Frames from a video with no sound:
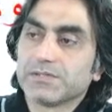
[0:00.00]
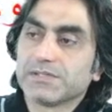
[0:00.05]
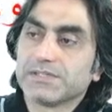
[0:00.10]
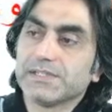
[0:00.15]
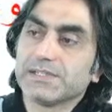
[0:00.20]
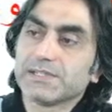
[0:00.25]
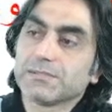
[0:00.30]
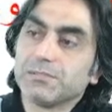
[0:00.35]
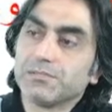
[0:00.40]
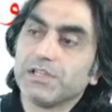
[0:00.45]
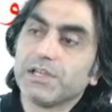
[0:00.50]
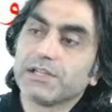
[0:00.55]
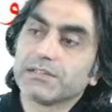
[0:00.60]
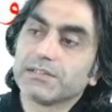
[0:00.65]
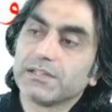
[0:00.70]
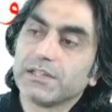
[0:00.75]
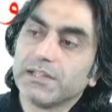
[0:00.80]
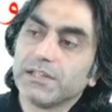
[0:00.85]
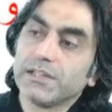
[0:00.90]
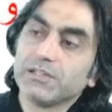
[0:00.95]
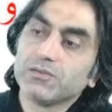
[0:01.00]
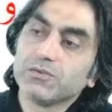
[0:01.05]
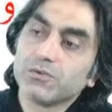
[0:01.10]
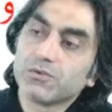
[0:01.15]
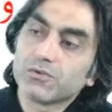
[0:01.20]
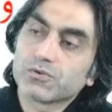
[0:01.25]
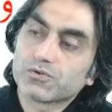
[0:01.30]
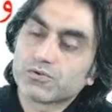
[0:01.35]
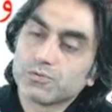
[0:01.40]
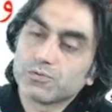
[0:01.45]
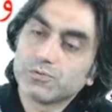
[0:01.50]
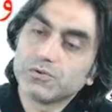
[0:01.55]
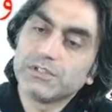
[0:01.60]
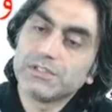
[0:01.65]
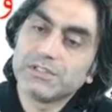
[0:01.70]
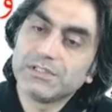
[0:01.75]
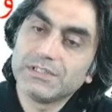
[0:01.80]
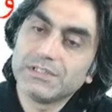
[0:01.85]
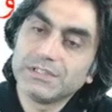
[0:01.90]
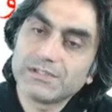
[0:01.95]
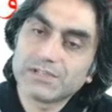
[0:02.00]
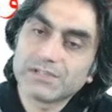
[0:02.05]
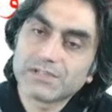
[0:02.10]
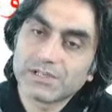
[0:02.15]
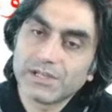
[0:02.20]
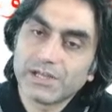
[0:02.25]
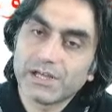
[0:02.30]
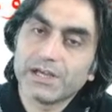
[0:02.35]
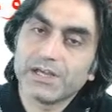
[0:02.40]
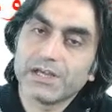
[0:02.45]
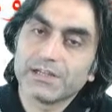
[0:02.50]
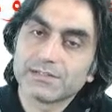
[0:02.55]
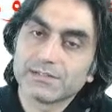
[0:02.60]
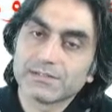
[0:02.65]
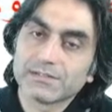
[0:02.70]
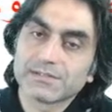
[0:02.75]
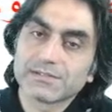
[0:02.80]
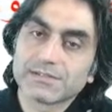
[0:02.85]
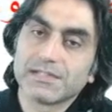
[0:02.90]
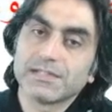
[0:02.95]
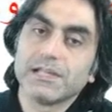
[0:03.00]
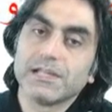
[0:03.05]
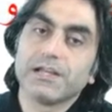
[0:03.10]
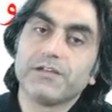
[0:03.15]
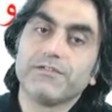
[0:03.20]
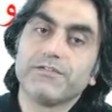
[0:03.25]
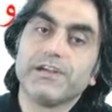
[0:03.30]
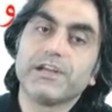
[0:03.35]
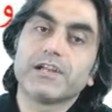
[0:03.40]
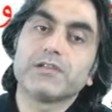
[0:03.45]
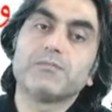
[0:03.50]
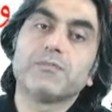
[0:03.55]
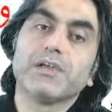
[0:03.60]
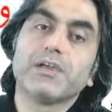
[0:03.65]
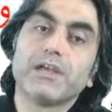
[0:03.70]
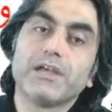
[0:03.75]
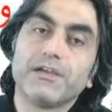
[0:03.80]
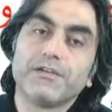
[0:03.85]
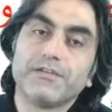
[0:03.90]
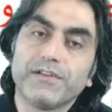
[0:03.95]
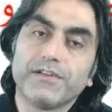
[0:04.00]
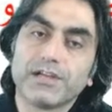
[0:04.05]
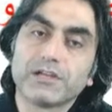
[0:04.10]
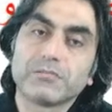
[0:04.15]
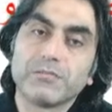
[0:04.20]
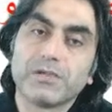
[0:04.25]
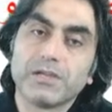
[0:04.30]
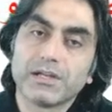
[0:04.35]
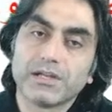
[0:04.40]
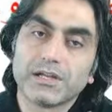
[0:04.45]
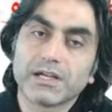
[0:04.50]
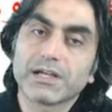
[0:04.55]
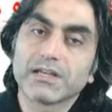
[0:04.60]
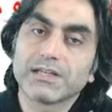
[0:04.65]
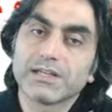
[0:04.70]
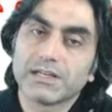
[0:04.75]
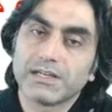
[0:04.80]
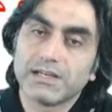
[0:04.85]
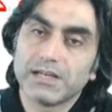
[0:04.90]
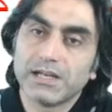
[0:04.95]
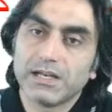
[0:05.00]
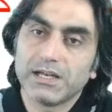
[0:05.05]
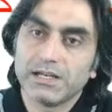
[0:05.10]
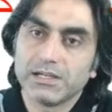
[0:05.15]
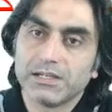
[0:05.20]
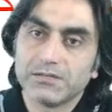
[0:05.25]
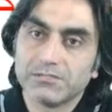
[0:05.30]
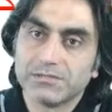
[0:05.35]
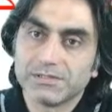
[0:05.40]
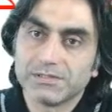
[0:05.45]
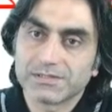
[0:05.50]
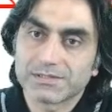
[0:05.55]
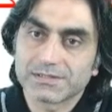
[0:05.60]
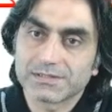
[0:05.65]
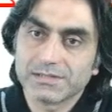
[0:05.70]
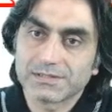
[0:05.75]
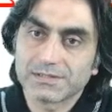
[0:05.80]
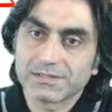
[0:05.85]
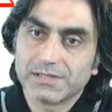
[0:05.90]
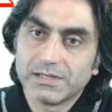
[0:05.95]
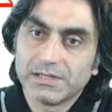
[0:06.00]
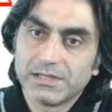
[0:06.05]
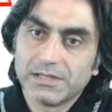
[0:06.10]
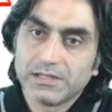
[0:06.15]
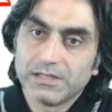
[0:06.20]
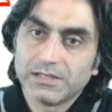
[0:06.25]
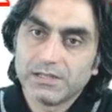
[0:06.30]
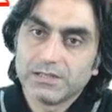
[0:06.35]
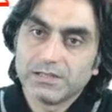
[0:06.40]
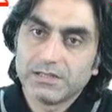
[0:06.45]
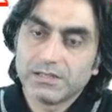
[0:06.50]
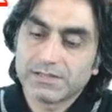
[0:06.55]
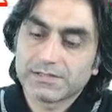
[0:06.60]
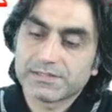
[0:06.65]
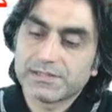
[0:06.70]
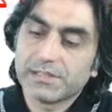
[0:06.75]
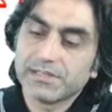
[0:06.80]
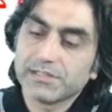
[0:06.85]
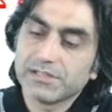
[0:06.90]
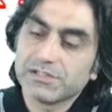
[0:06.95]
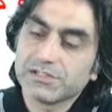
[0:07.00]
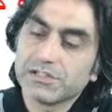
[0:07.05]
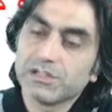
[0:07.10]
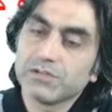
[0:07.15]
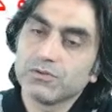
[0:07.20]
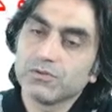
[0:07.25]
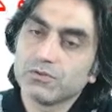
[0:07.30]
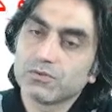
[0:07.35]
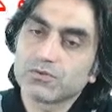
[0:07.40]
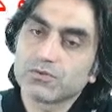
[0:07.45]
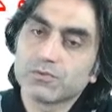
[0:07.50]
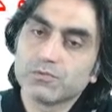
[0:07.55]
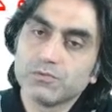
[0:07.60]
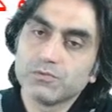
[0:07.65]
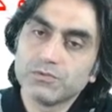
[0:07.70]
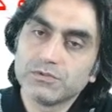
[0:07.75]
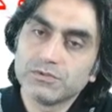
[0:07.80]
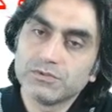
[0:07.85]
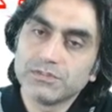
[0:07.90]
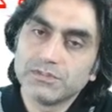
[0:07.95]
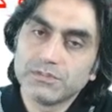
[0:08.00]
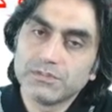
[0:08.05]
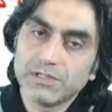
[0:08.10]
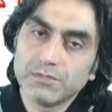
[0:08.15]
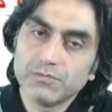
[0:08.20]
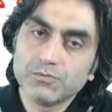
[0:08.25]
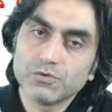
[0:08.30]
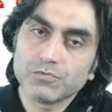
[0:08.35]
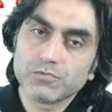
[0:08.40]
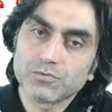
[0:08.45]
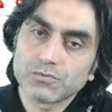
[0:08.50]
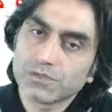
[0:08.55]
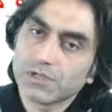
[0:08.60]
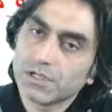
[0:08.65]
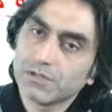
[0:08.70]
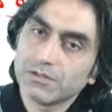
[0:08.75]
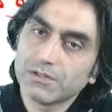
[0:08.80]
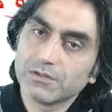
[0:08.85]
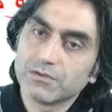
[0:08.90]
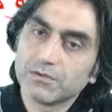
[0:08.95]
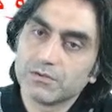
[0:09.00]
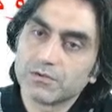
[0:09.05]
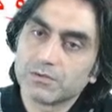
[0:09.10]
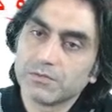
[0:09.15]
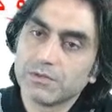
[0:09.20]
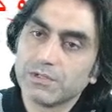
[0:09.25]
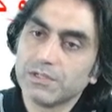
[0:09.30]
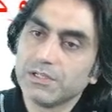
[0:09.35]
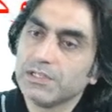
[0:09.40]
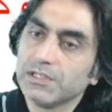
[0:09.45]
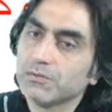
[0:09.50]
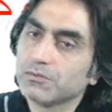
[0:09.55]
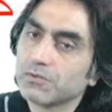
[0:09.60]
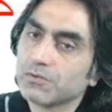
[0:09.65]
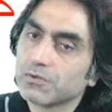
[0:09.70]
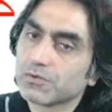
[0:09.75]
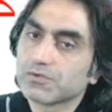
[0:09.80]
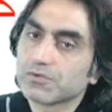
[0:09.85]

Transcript: siz bir yandan en doğrusu bu dediğiniz şeye hayatınızda yer vermeye vermeye ne kadar ilerleyebilirsiniz? Ya senin için en doğrusu bu demiyor musun? Evet diyorum. E niye